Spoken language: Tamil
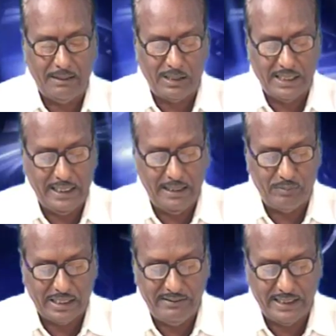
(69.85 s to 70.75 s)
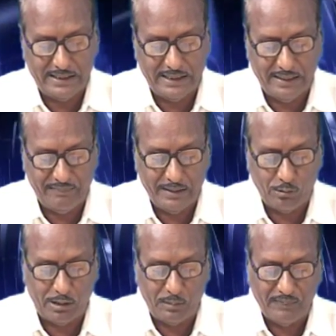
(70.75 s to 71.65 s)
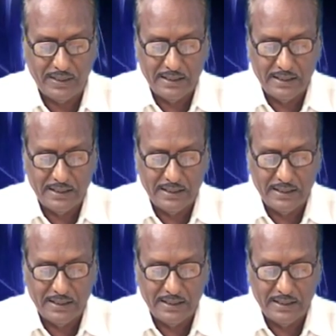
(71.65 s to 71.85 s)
ஆம் ஆண்டிலே பரவியிருந்த உணர்வு